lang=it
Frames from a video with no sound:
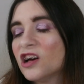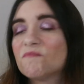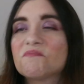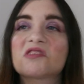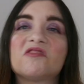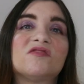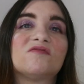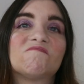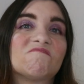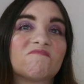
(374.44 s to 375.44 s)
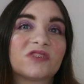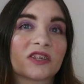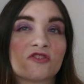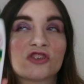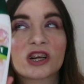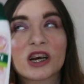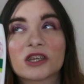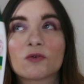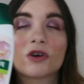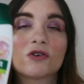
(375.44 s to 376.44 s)
Però se
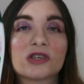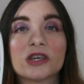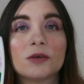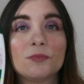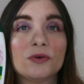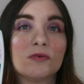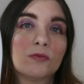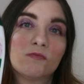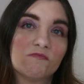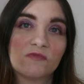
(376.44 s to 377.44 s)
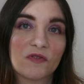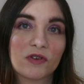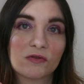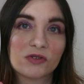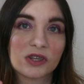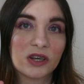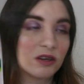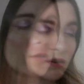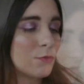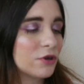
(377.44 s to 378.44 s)
cercate qualcosa di più non ve lo
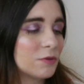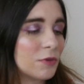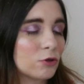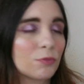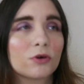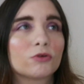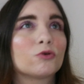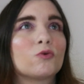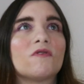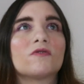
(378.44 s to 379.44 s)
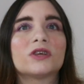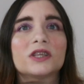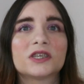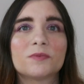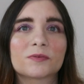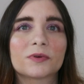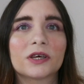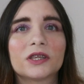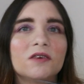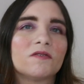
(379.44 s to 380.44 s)
consiglio. Poi ho terminato un prodotto di cui avevo tantissime
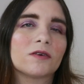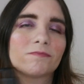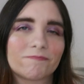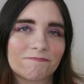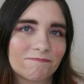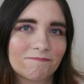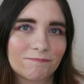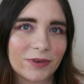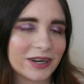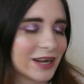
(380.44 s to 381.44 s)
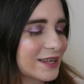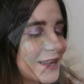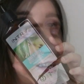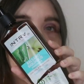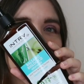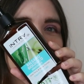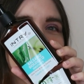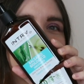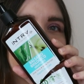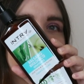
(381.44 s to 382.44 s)
aspettative, per niente è questo
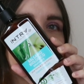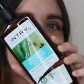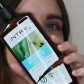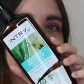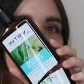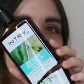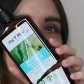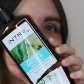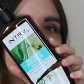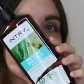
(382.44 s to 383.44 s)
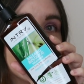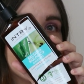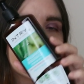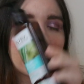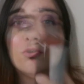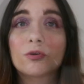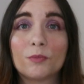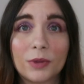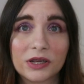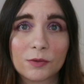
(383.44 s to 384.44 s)
balsamo idratante del brand Intra è
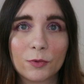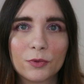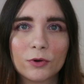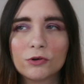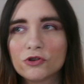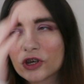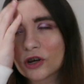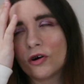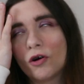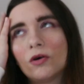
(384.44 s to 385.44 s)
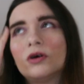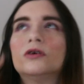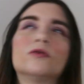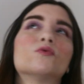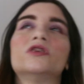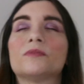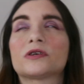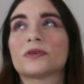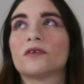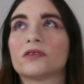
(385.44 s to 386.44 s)
un balsamo biologico eh, quindi mi
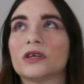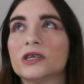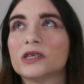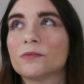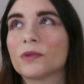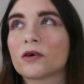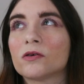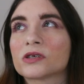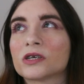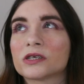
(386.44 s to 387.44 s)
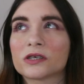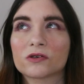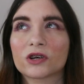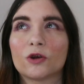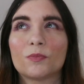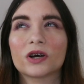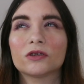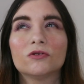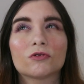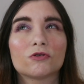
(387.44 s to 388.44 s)
aspettavo tantissime cose nel senso che l'ho
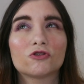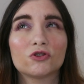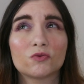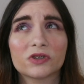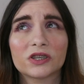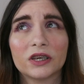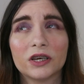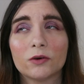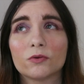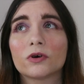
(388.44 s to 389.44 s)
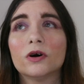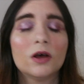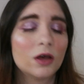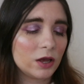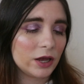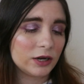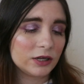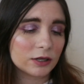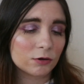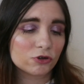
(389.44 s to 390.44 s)
pagato intorno ai 5-6 euro e
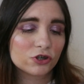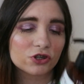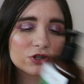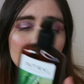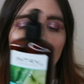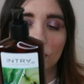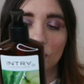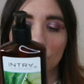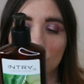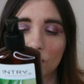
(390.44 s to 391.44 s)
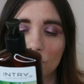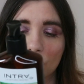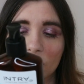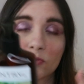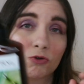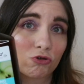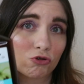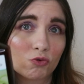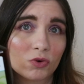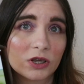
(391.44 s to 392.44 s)
all'interno ci sono comunque
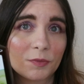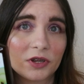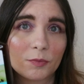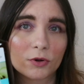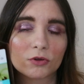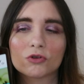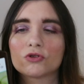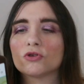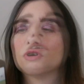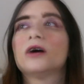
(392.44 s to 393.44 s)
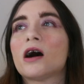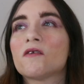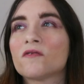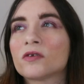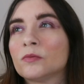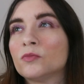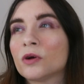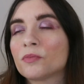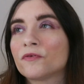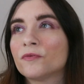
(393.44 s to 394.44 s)
250 ml di prodotto eh, aveva una
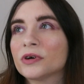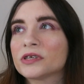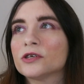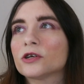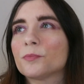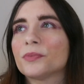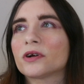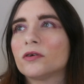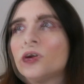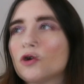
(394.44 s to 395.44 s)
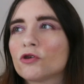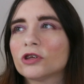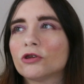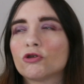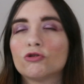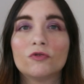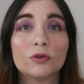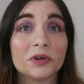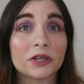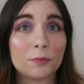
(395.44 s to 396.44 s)
buona profumazione però ho notato che ho dovuto
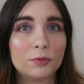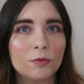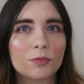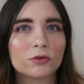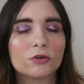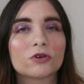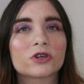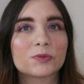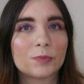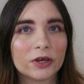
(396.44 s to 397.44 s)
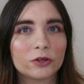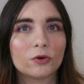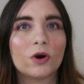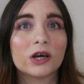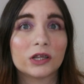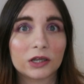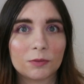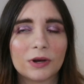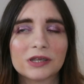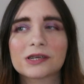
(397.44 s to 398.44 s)
mettere più prodotto rispetto ad altri
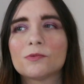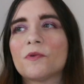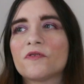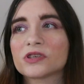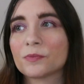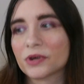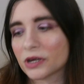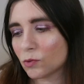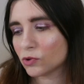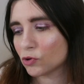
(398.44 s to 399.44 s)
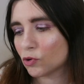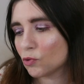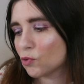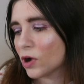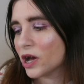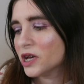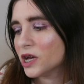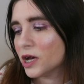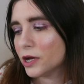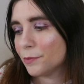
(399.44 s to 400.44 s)
balsamo ma forse perché questo comunque
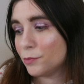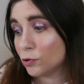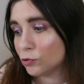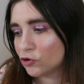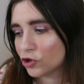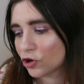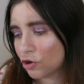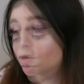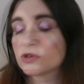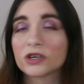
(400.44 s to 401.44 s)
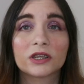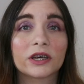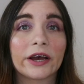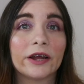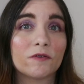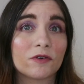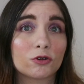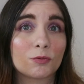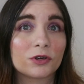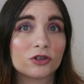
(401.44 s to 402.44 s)
è biologico considerate che il
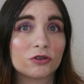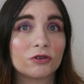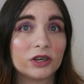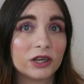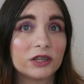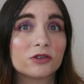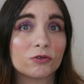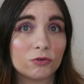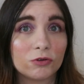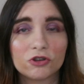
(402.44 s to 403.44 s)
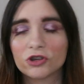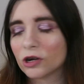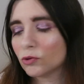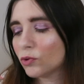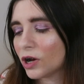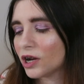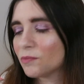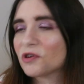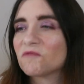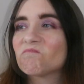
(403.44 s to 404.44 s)
98% degli ingredienti sono di origine naturale
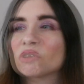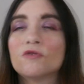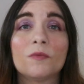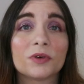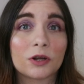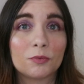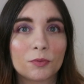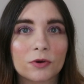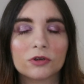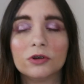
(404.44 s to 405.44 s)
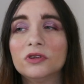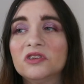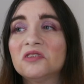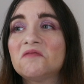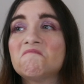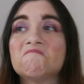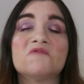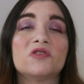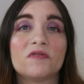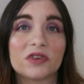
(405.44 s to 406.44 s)
però devo mettere più prodotto
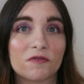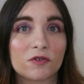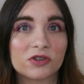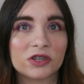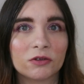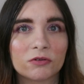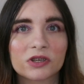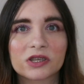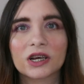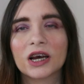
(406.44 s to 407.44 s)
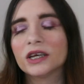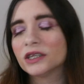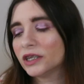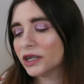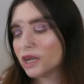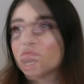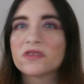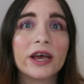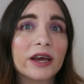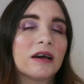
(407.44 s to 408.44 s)
non li vedevo così tanto distaccati
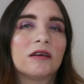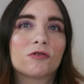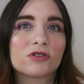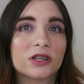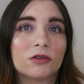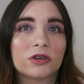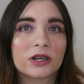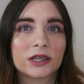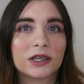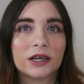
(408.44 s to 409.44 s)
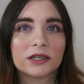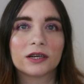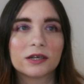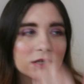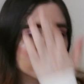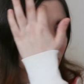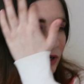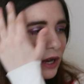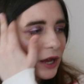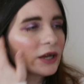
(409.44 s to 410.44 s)
né così tanto idratante nel senso
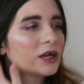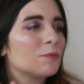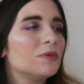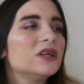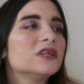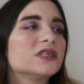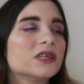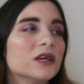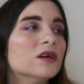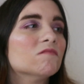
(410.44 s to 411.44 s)
che i capelli si sì,